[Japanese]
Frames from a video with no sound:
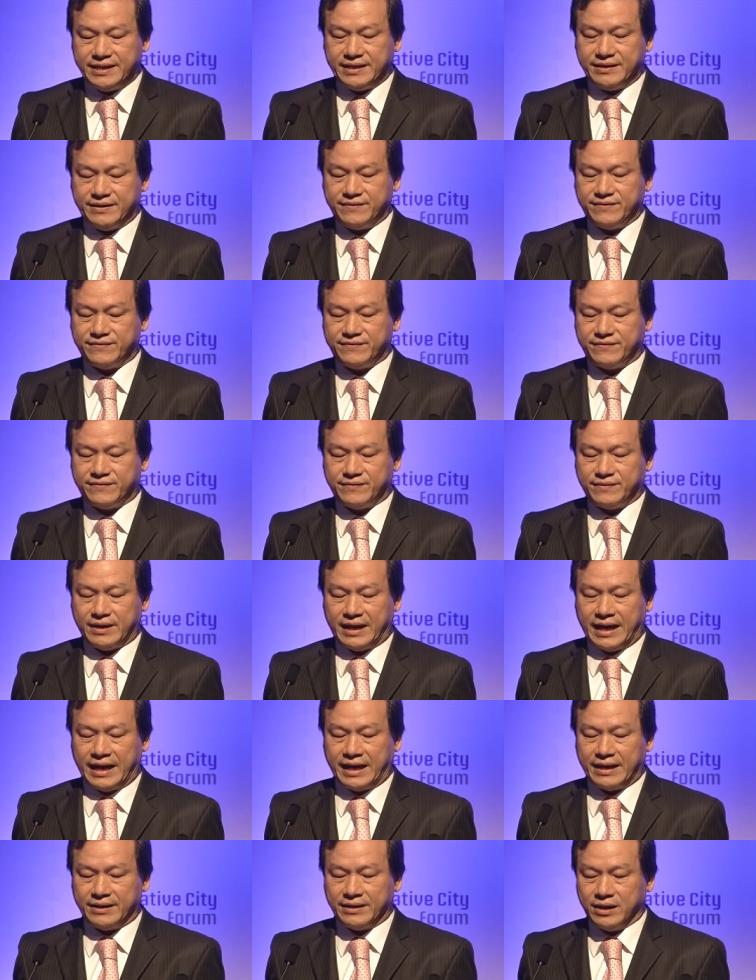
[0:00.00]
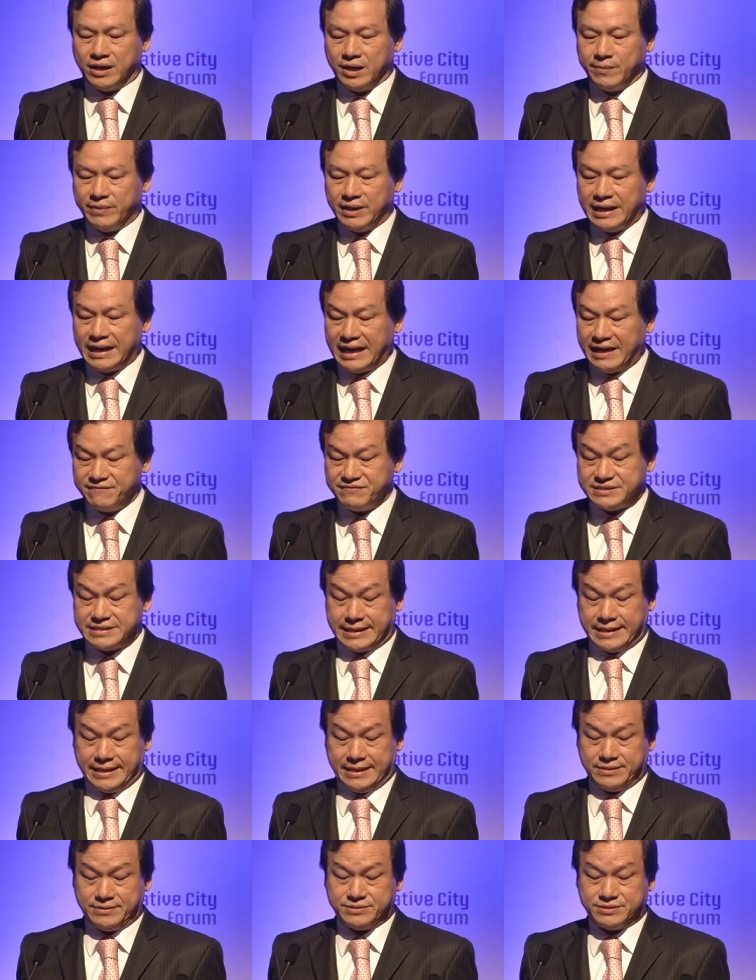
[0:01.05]
このようなフォーラム開かれるということは
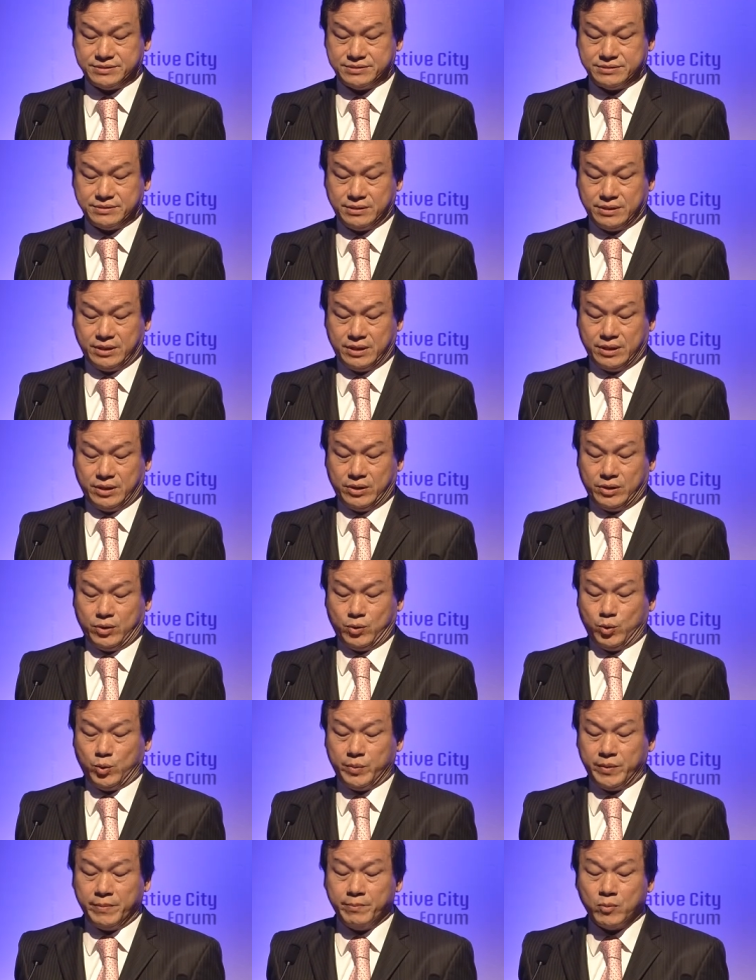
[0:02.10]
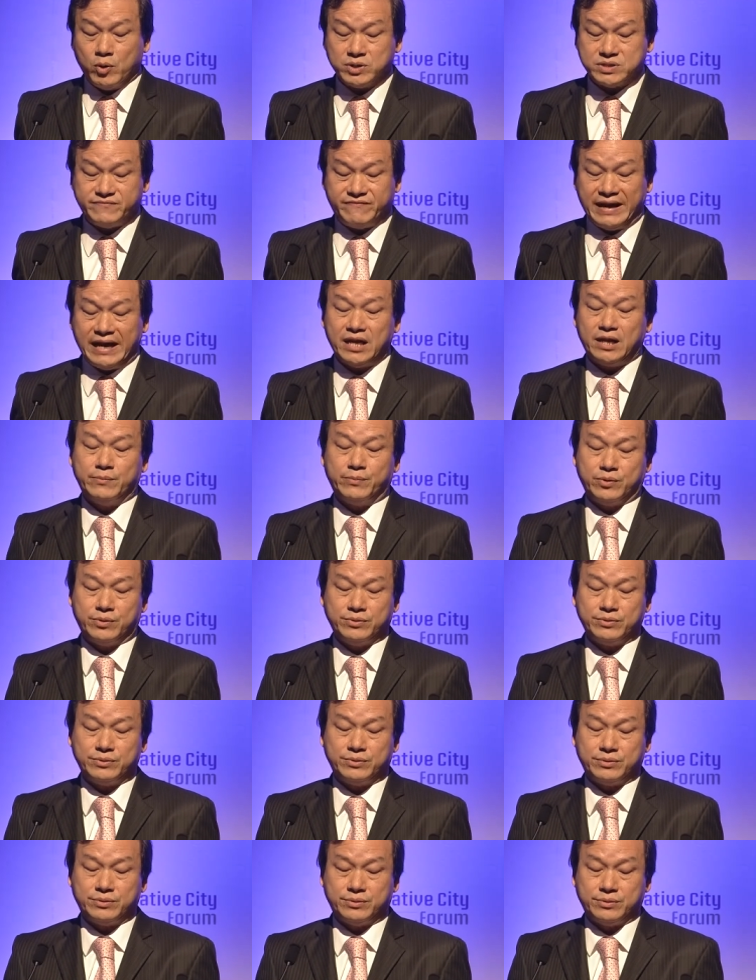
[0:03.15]
本当に深遠なる意味を持っているかと思
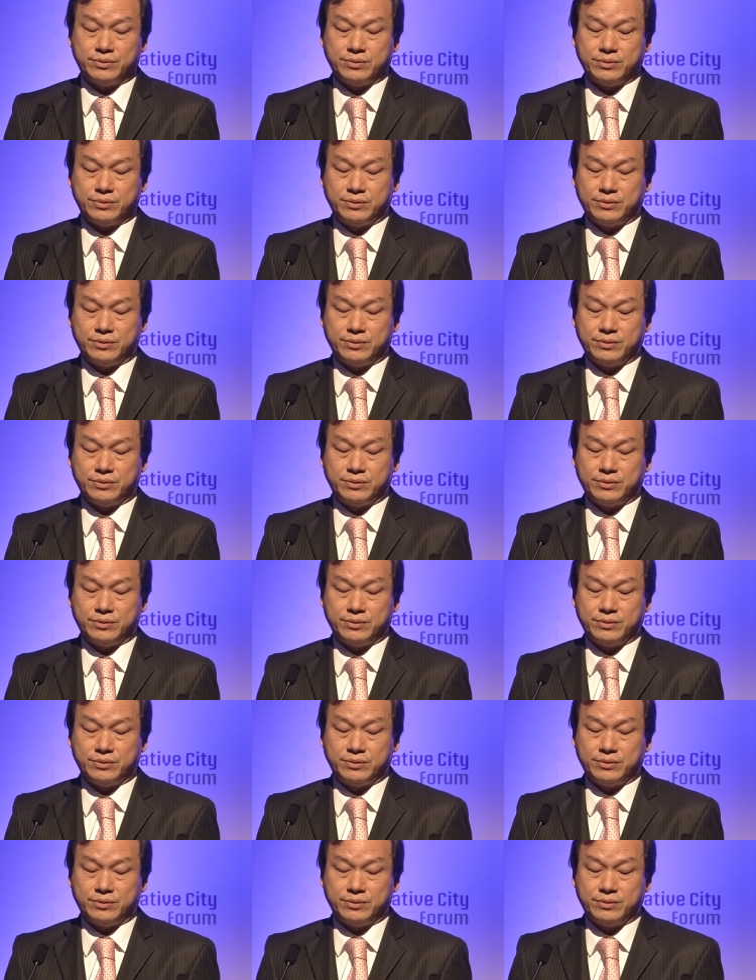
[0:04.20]
います。